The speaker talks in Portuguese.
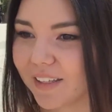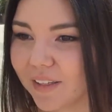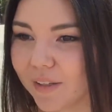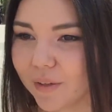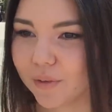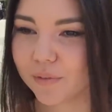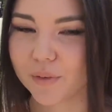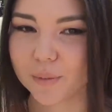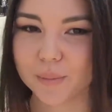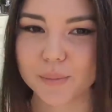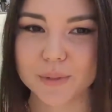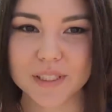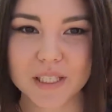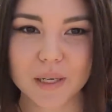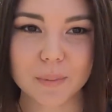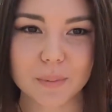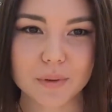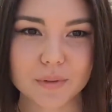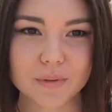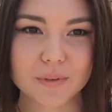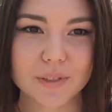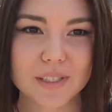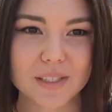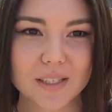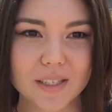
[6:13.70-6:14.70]
e eu vou mostrar
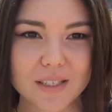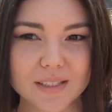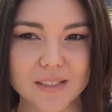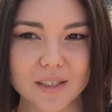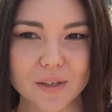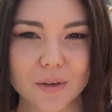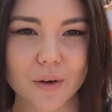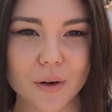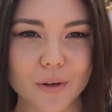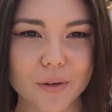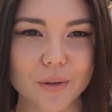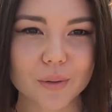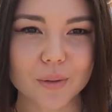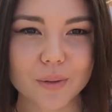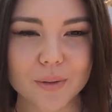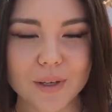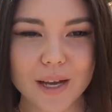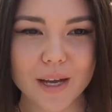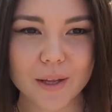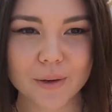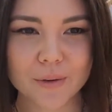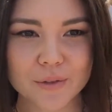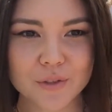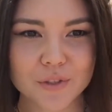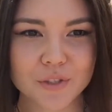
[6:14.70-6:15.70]
pra vocês agora o
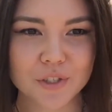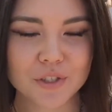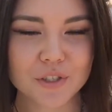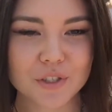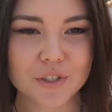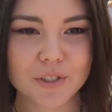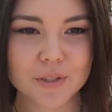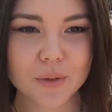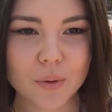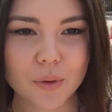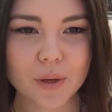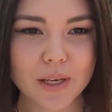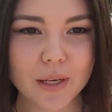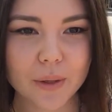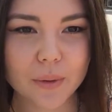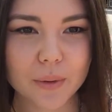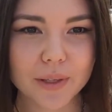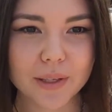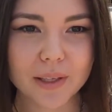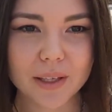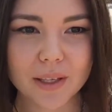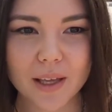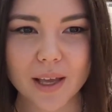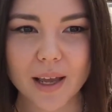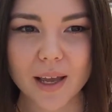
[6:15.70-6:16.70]
lugar onde a gente escolheu,
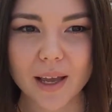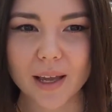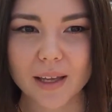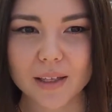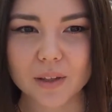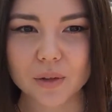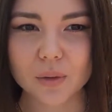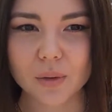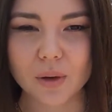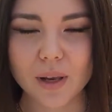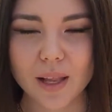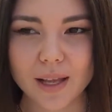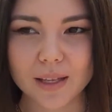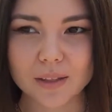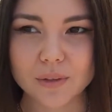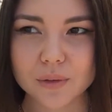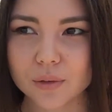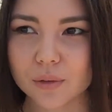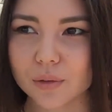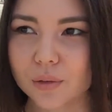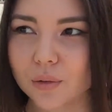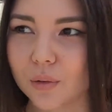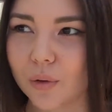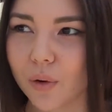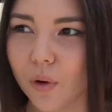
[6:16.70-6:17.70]
que é do
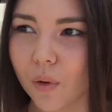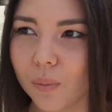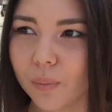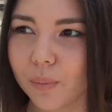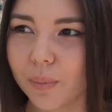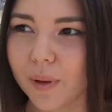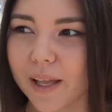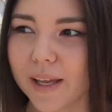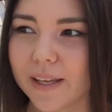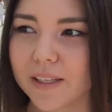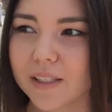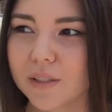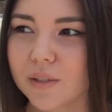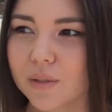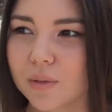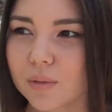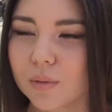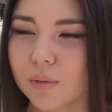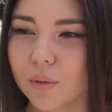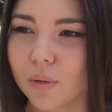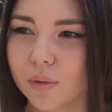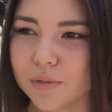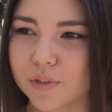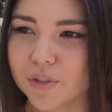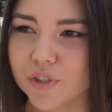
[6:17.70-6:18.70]
lado do complexo
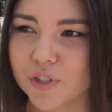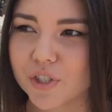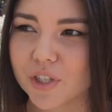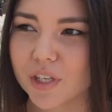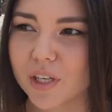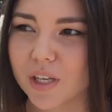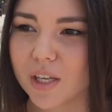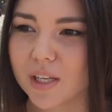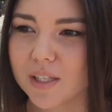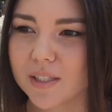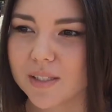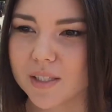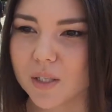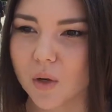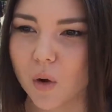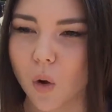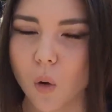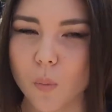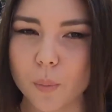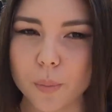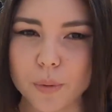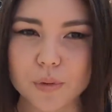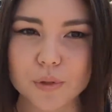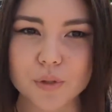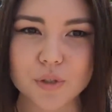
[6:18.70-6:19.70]
onde se
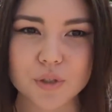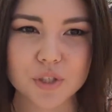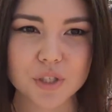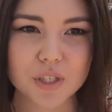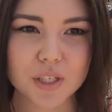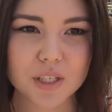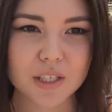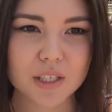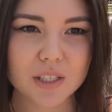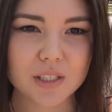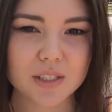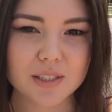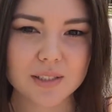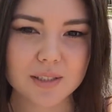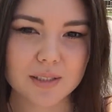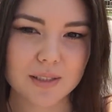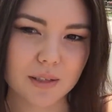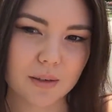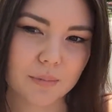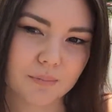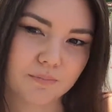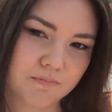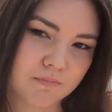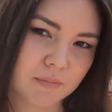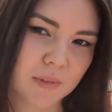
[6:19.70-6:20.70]
compra os tickets
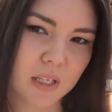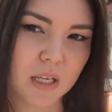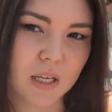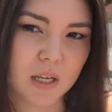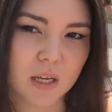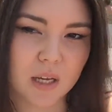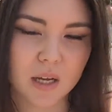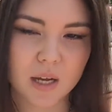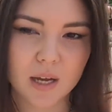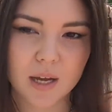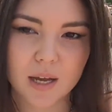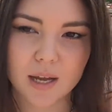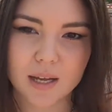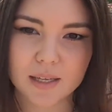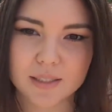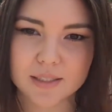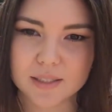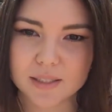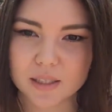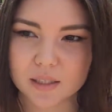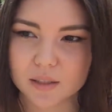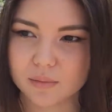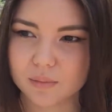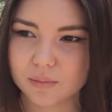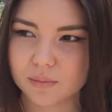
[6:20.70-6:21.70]
e,
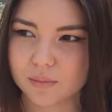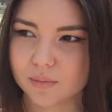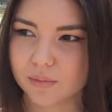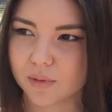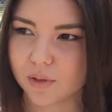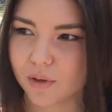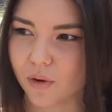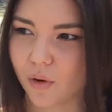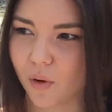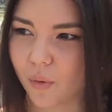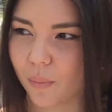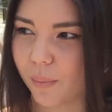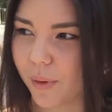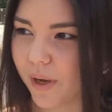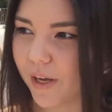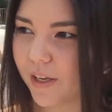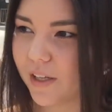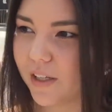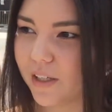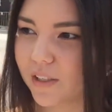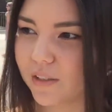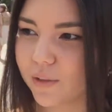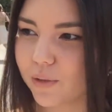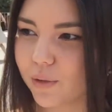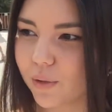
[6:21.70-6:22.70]
assim,
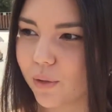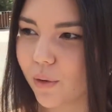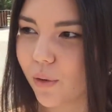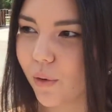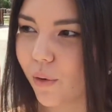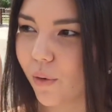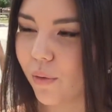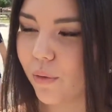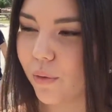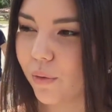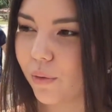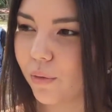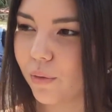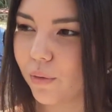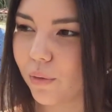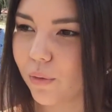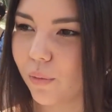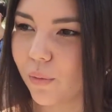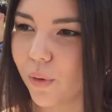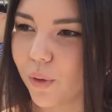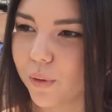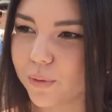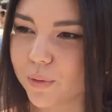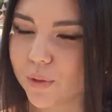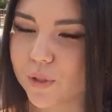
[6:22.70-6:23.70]
comparando com, com
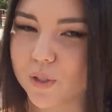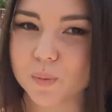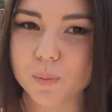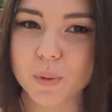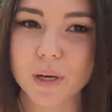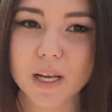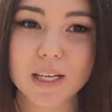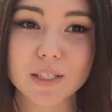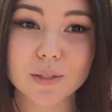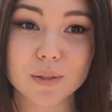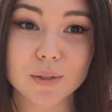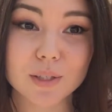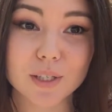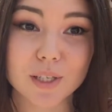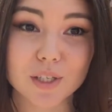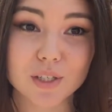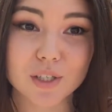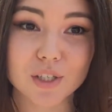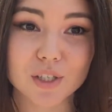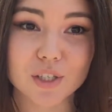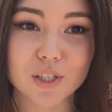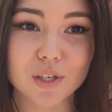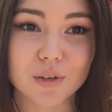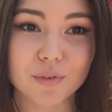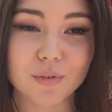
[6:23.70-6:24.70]
outros preços que a
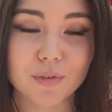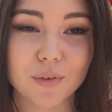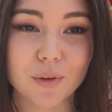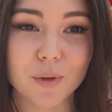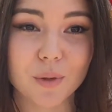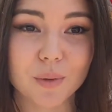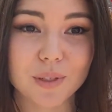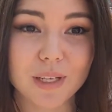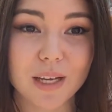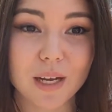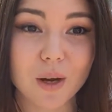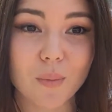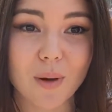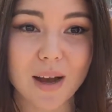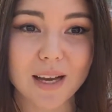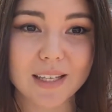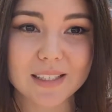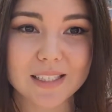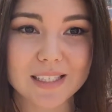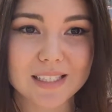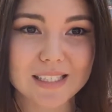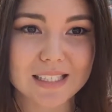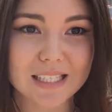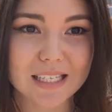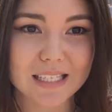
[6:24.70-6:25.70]
gente viu na
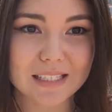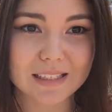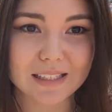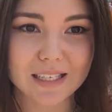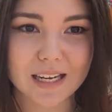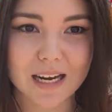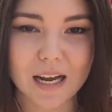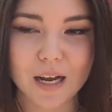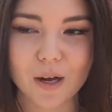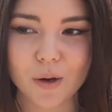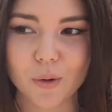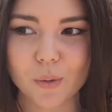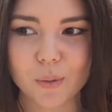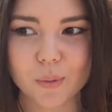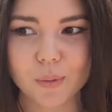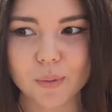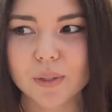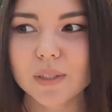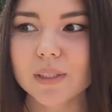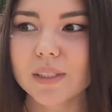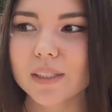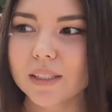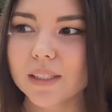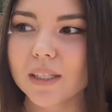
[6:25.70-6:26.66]
quadra central